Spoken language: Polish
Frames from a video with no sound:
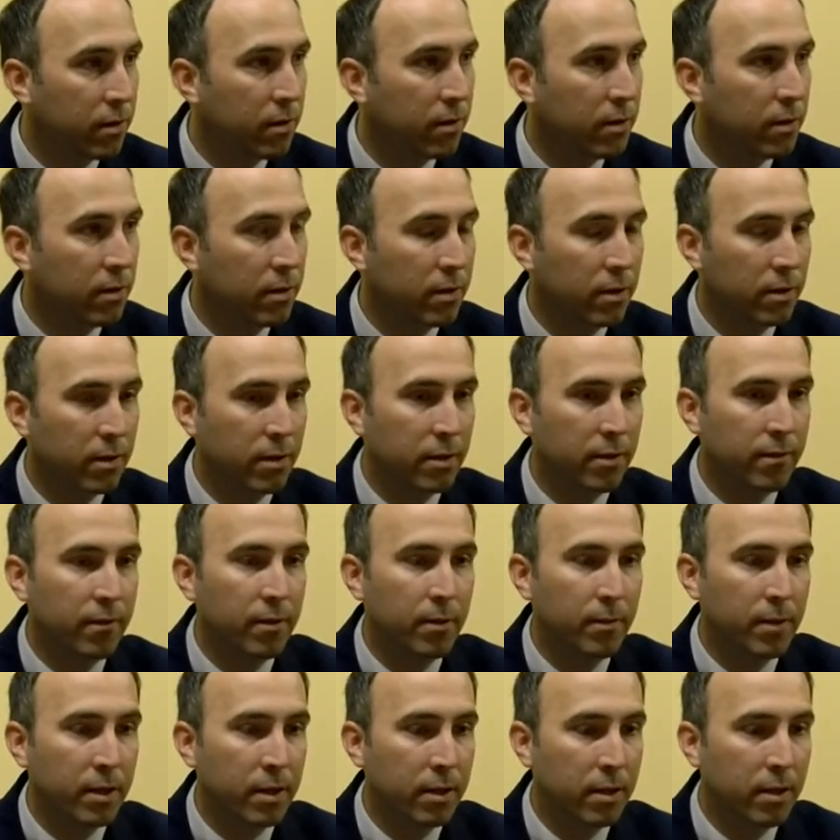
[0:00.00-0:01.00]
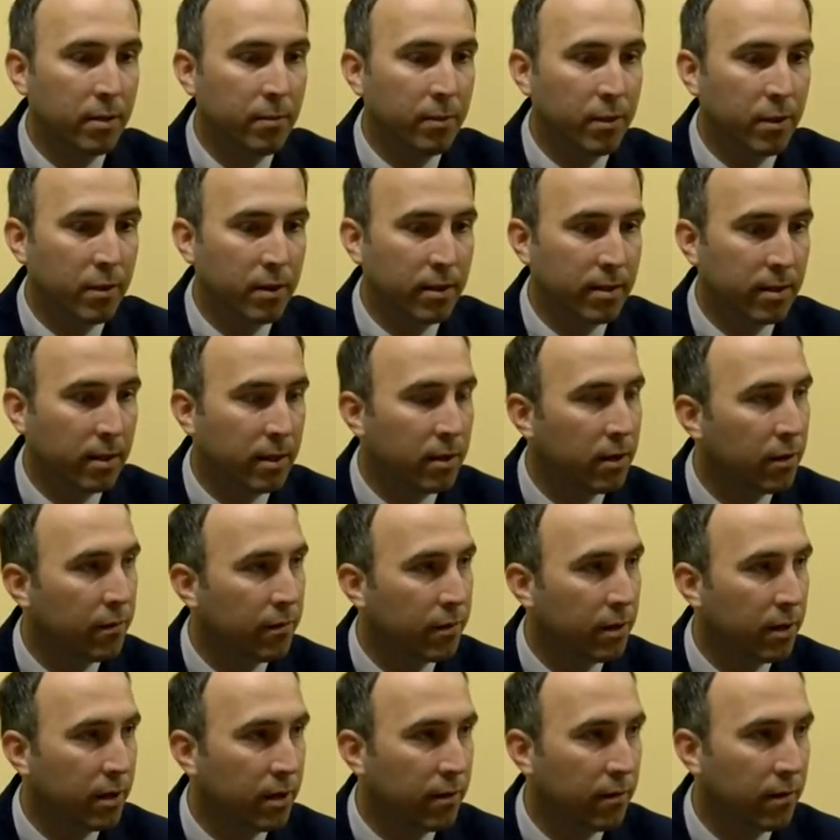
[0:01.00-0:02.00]
e, w gminie Lipno. Jest ich
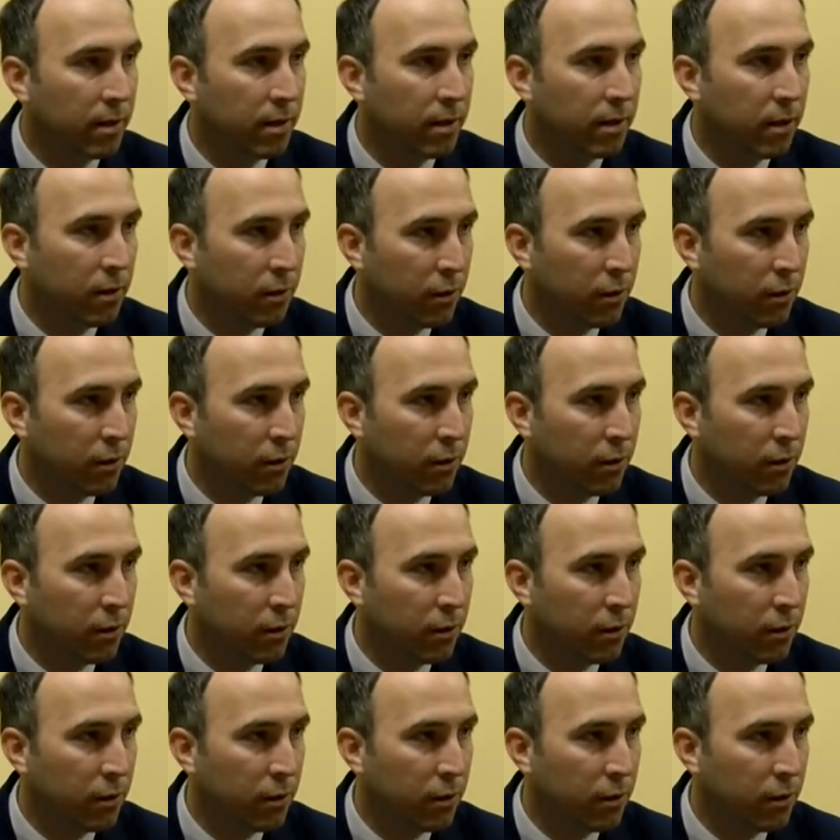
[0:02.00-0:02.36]
w tej chwili